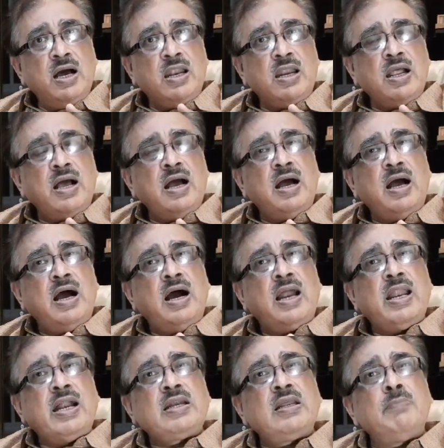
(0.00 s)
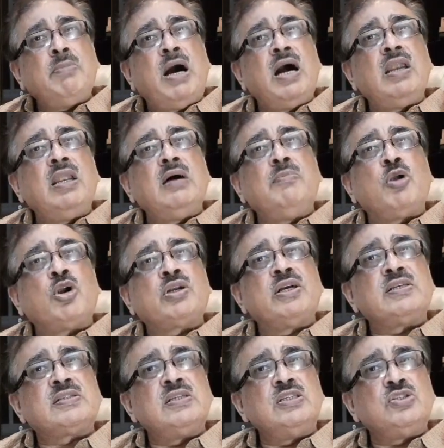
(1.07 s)
আর আর একটা বাংলা
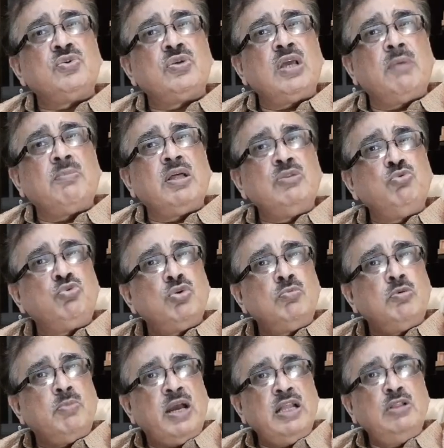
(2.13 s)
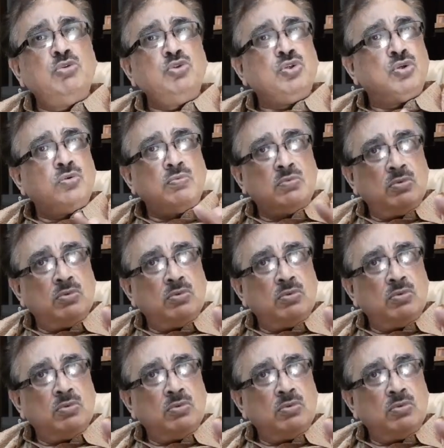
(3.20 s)
ব্রডকাস্টের জন্য আমরা দুটো মোবাইল দুজন